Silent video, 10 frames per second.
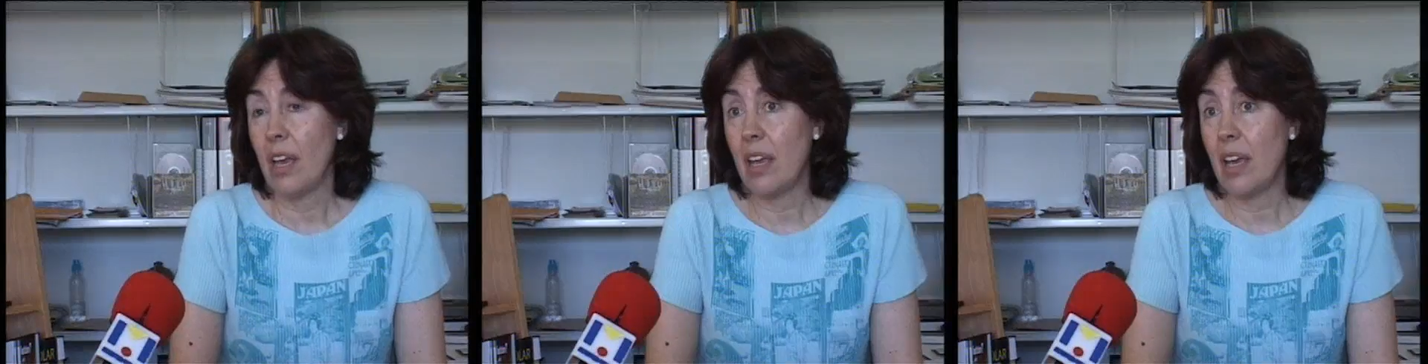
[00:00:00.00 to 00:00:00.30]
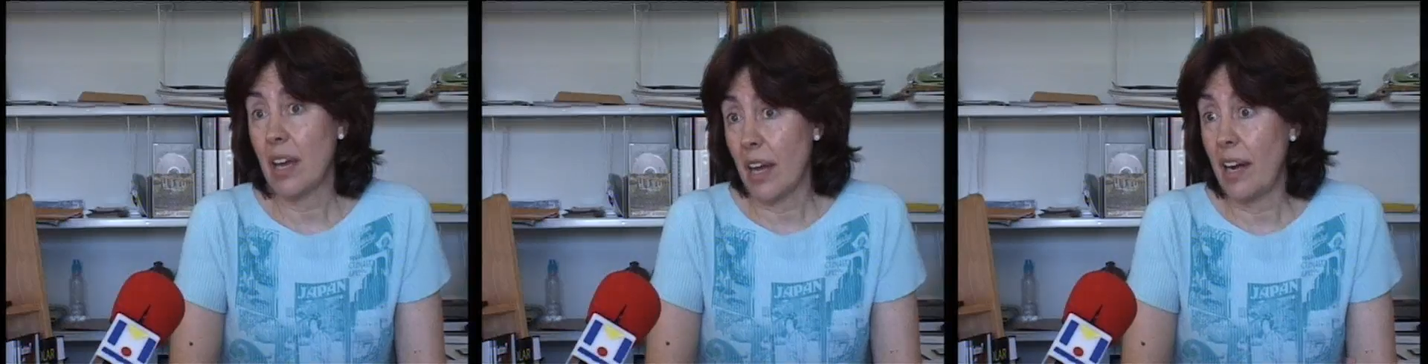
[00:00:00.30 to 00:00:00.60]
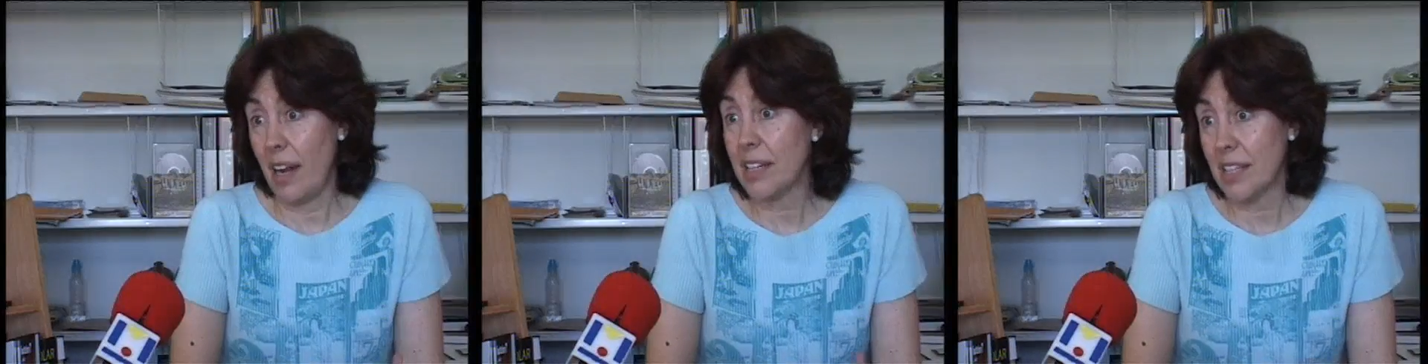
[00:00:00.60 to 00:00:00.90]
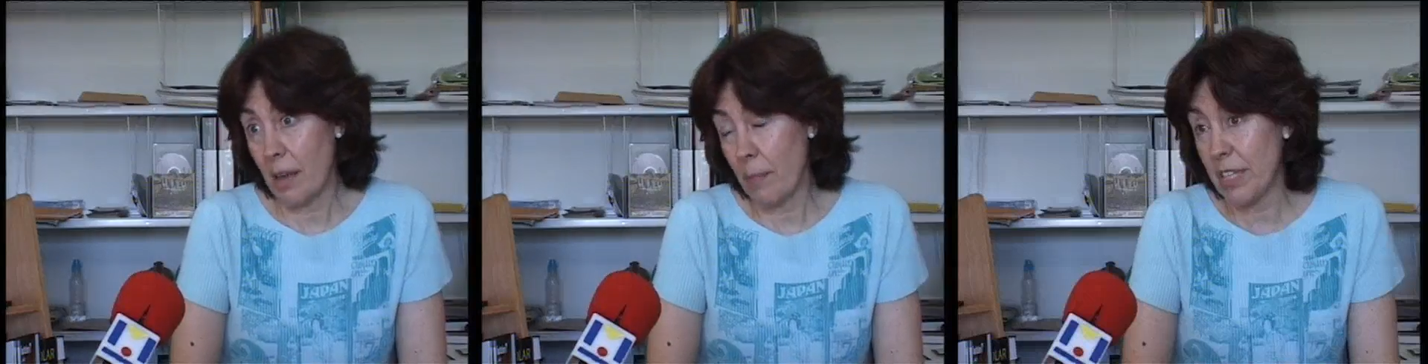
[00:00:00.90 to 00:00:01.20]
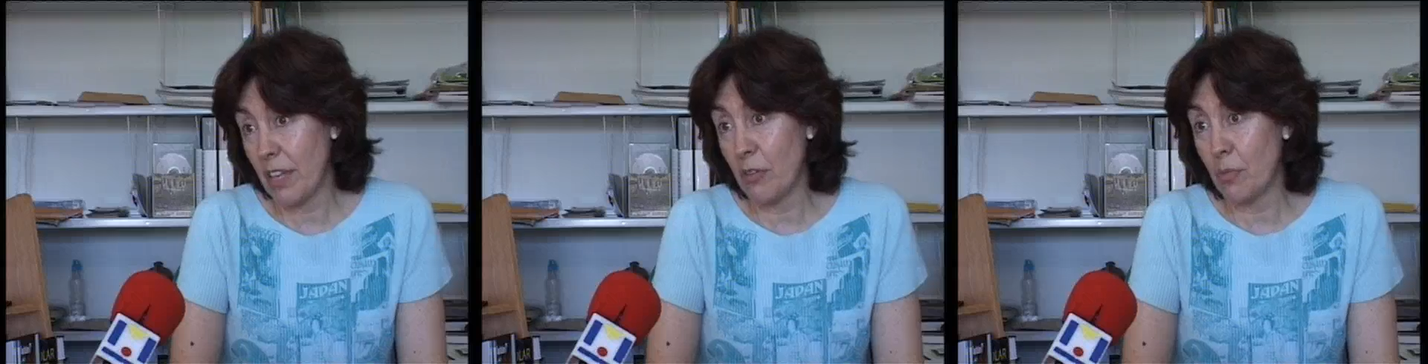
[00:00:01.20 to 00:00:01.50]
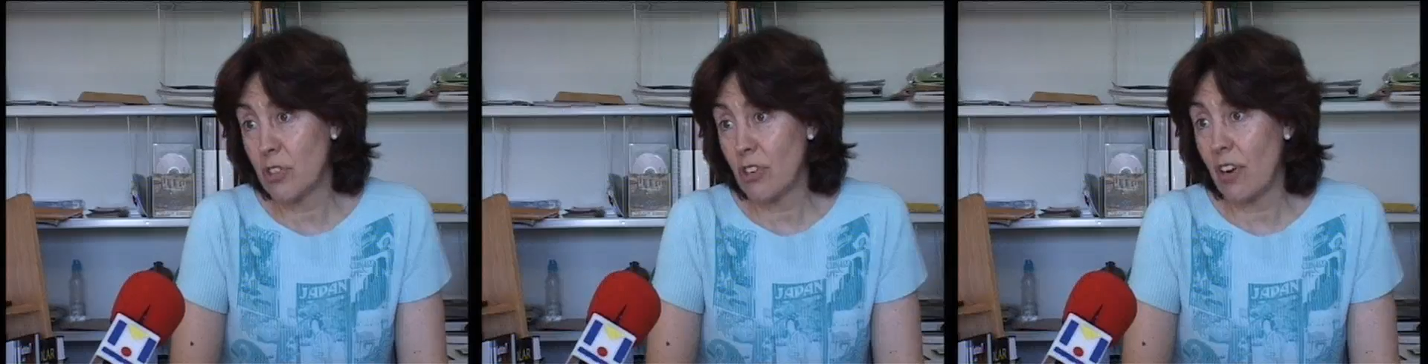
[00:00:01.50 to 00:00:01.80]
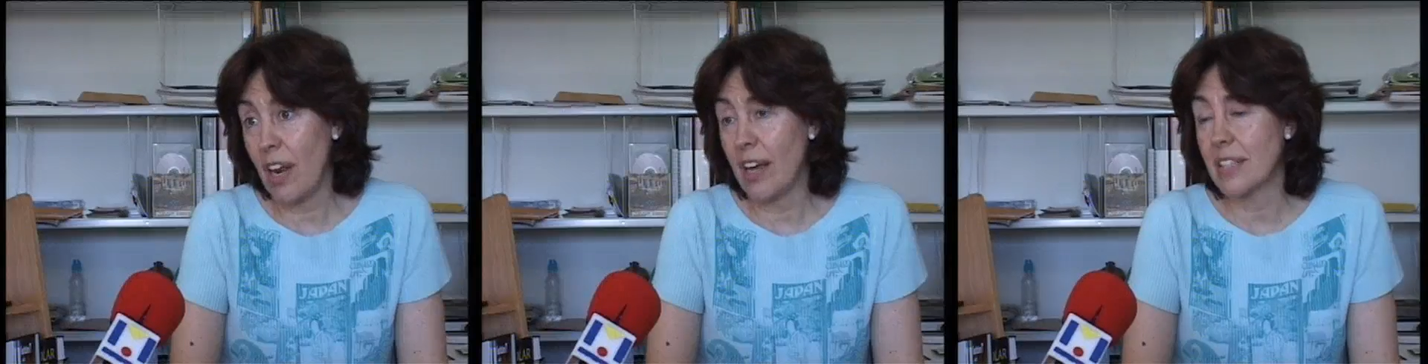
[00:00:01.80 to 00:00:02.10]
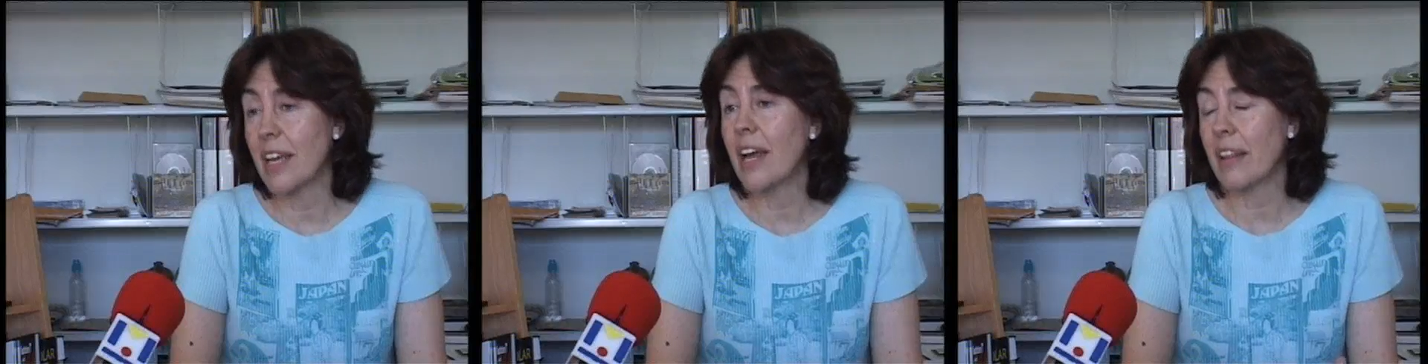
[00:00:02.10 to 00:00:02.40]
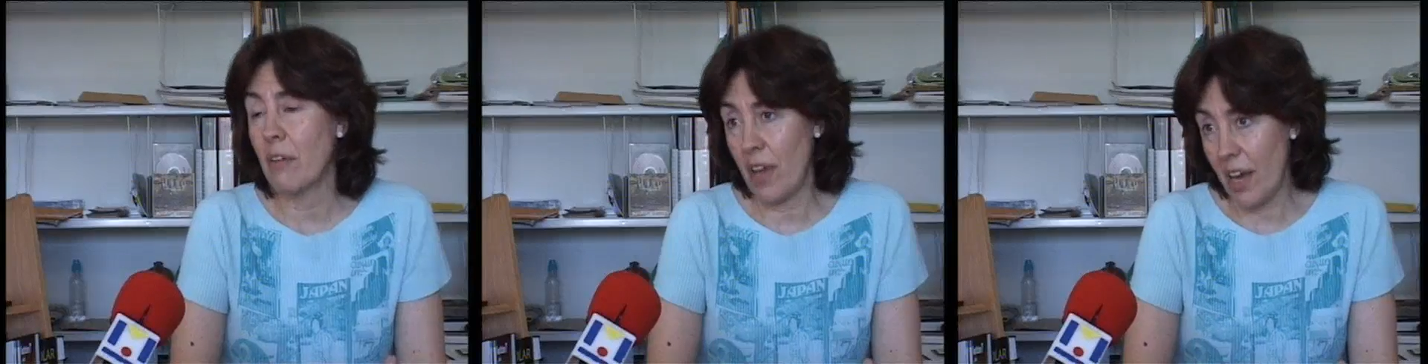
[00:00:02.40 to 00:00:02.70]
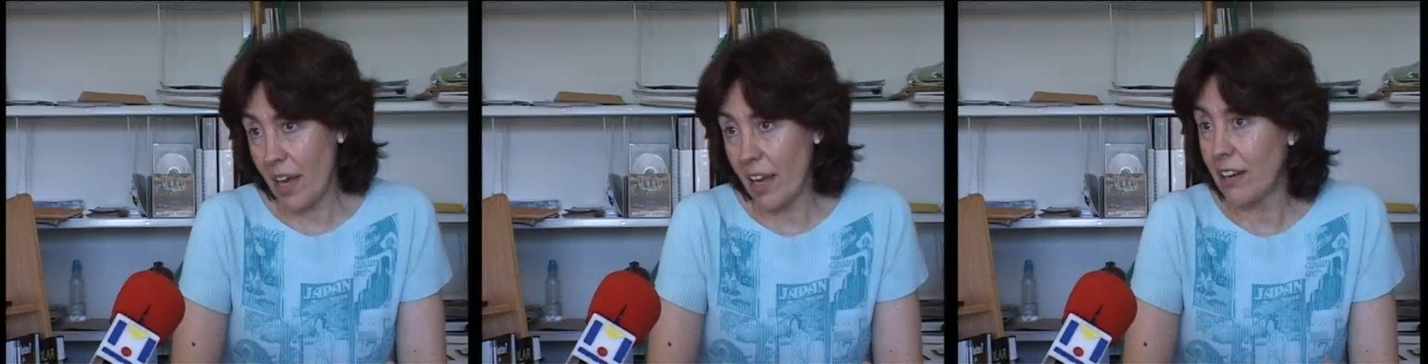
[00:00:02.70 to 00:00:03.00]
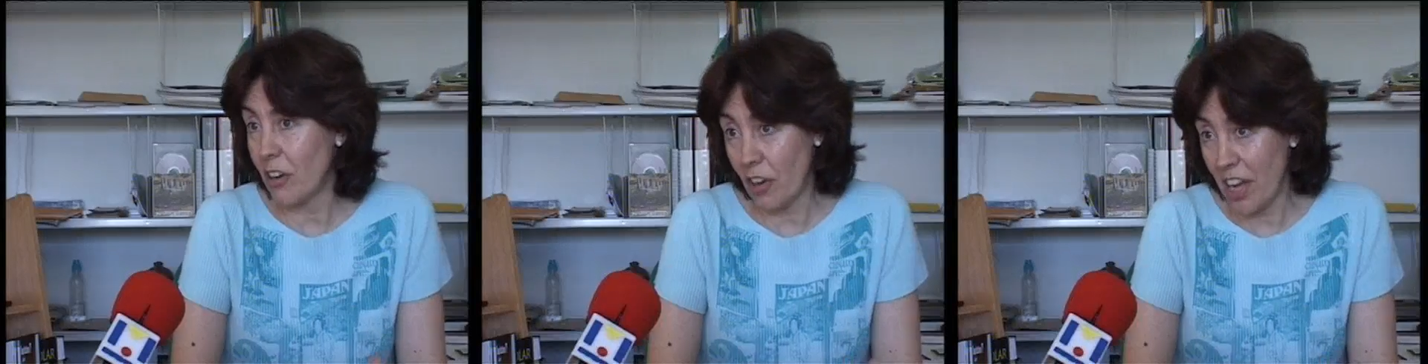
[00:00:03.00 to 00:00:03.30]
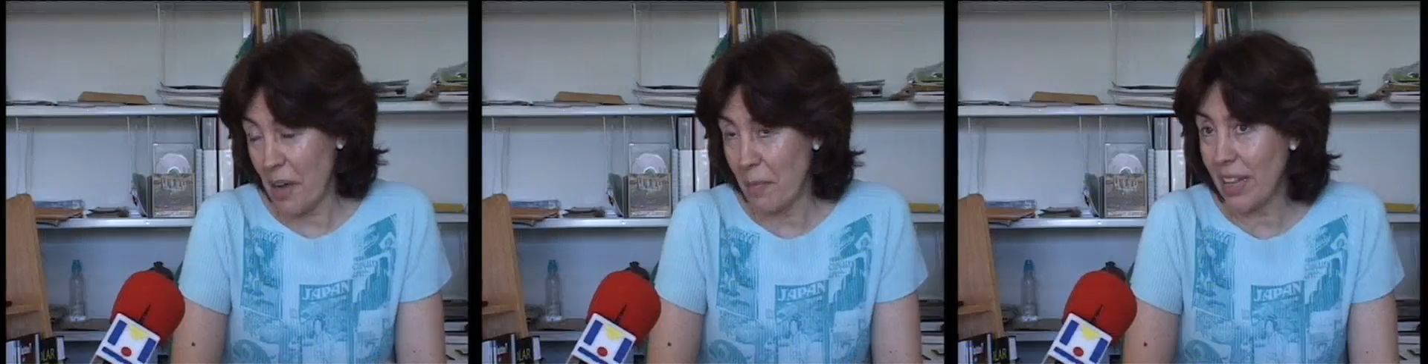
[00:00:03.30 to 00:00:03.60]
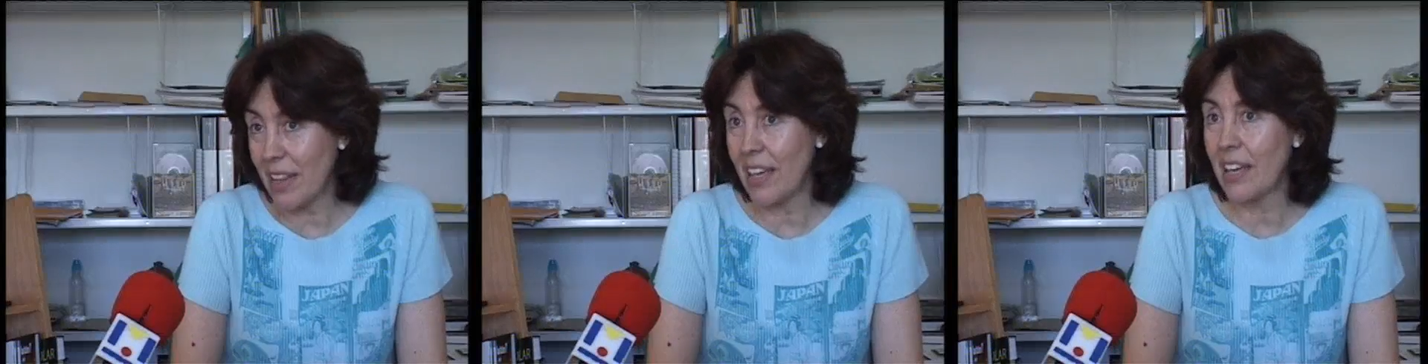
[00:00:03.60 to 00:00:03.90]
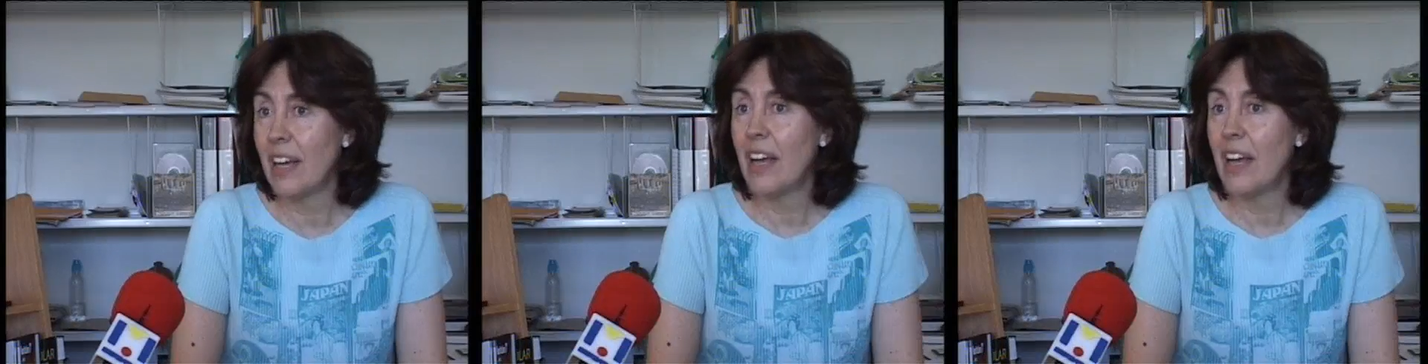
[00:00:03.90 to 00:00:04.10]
Y en general se están prestando mucho las guías de viaje, lógicamente,